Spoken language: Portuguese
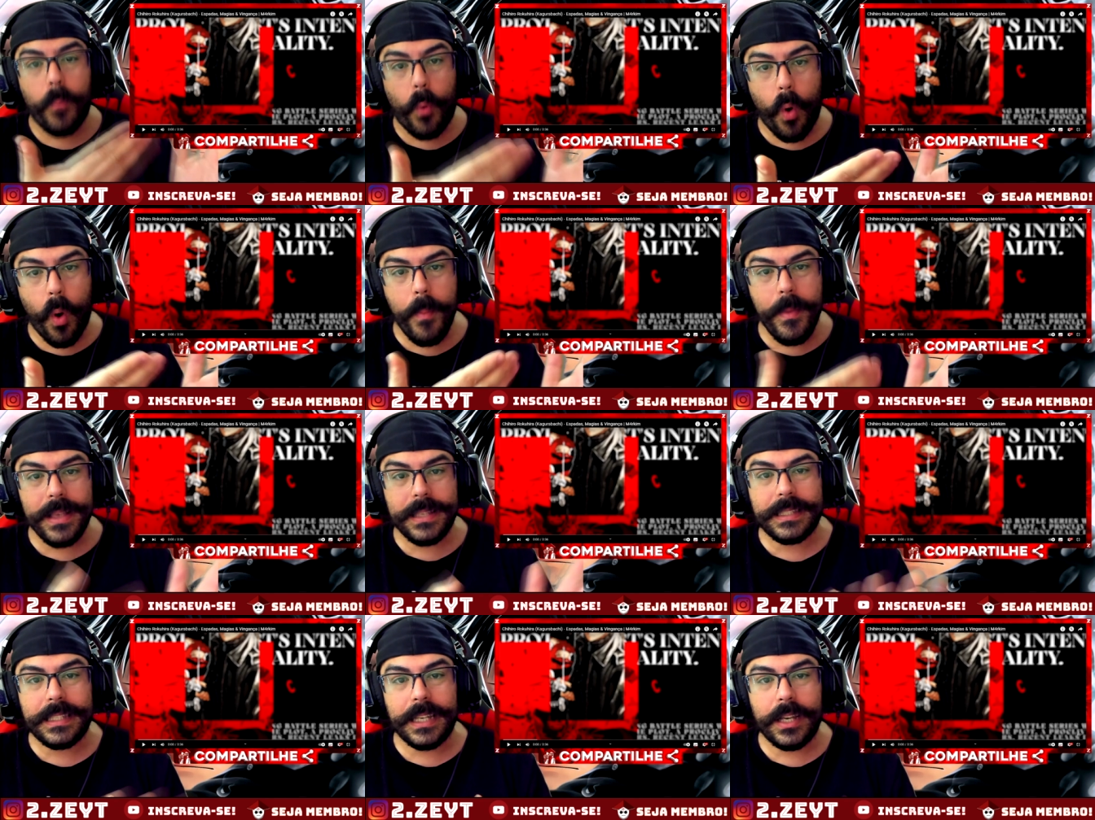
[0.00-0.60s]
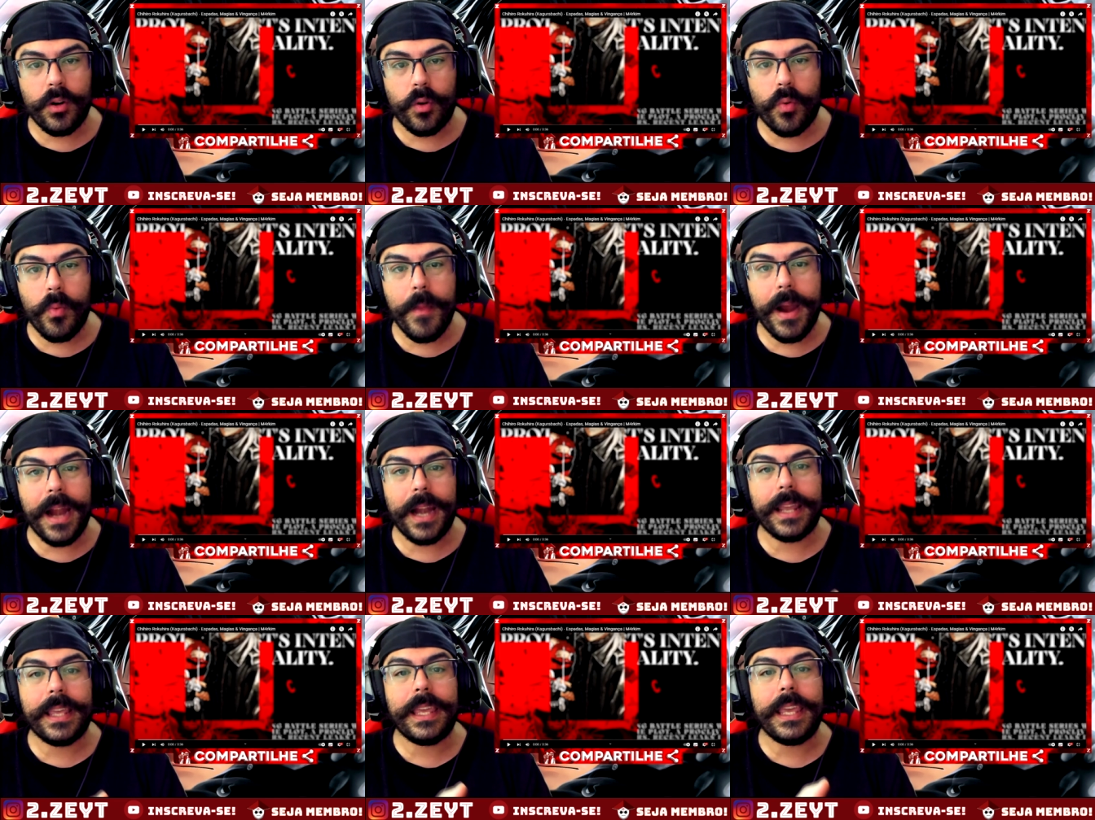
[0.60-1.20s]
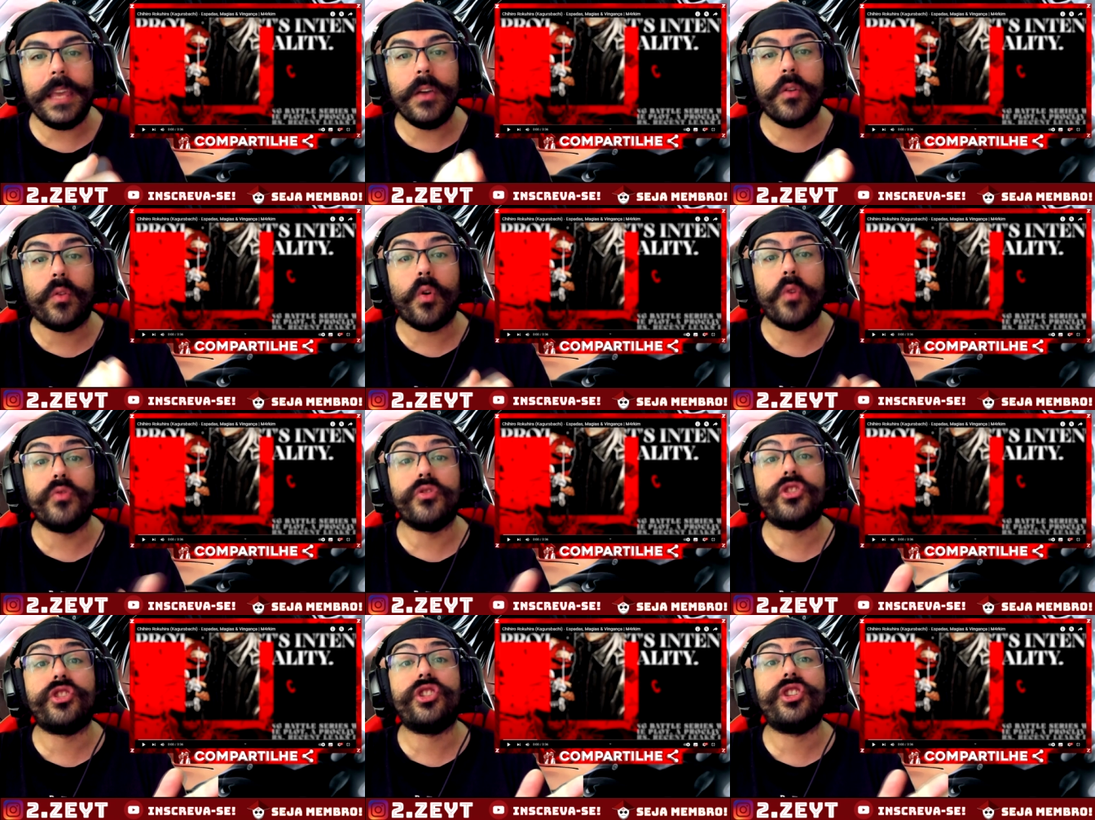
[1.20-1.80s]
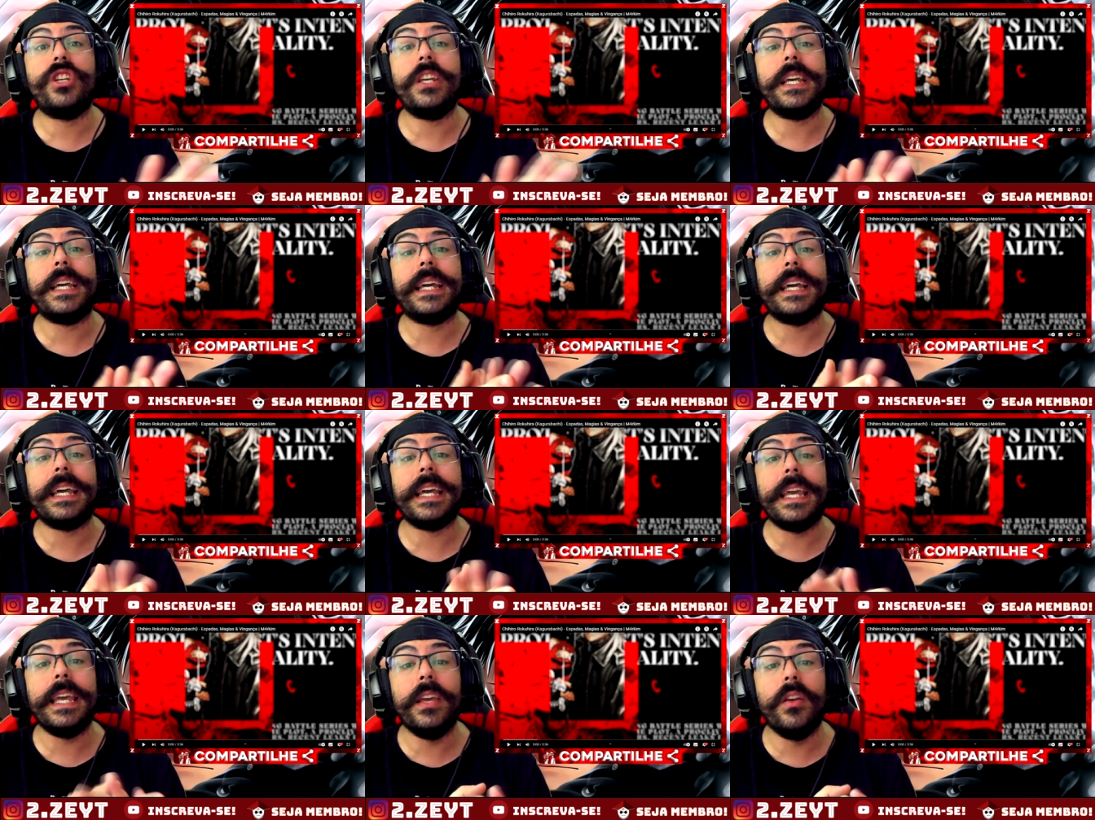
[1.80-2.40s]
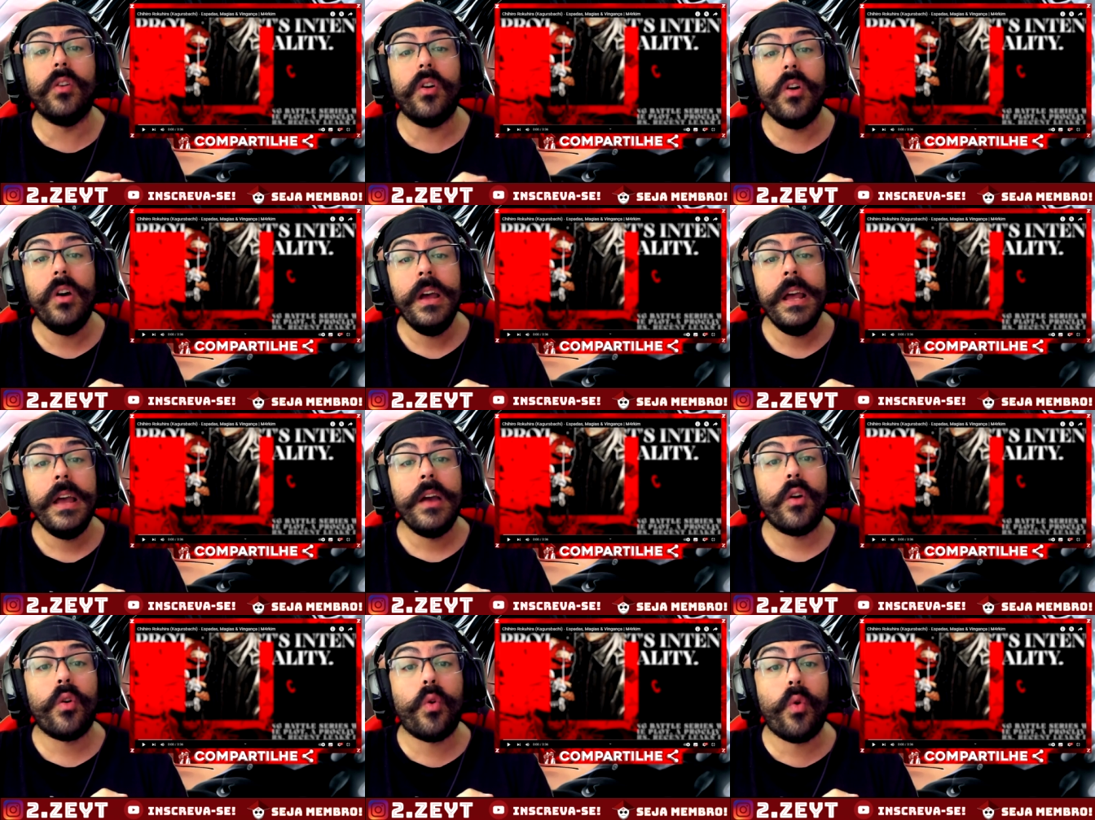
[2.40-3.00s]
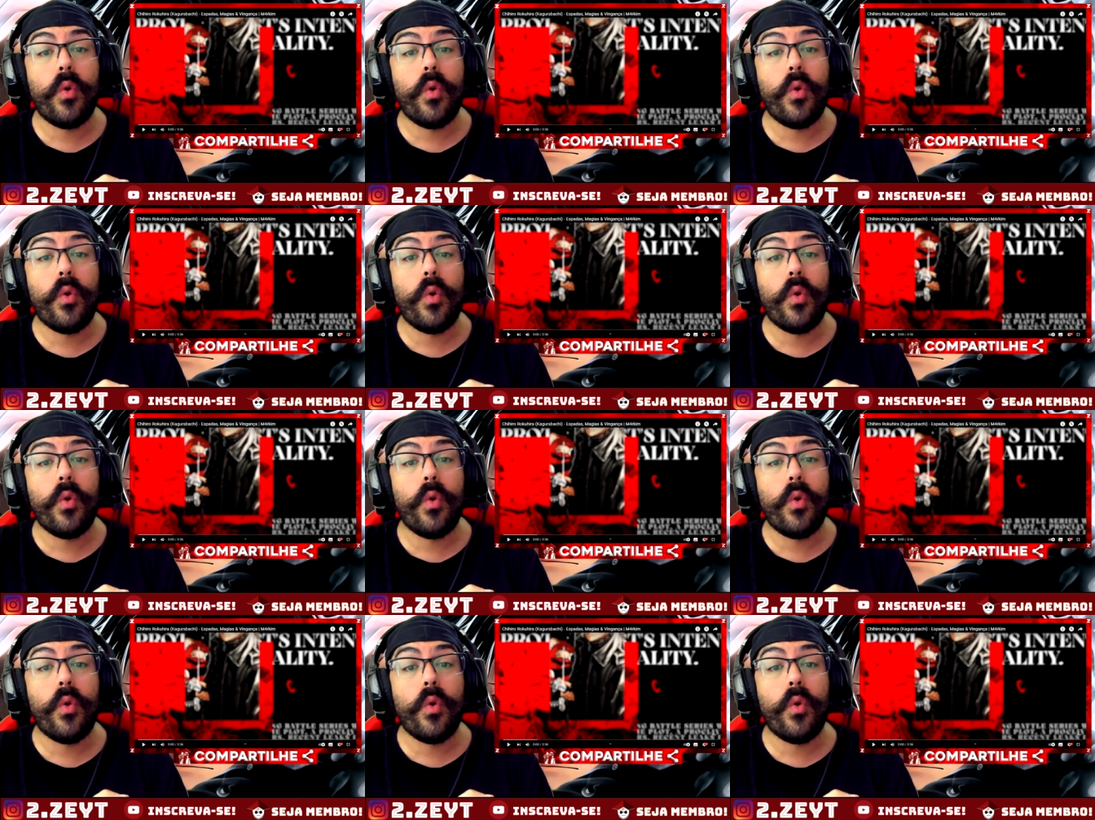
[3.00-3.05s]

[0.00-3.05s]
Começando com Marquinho com Shihiro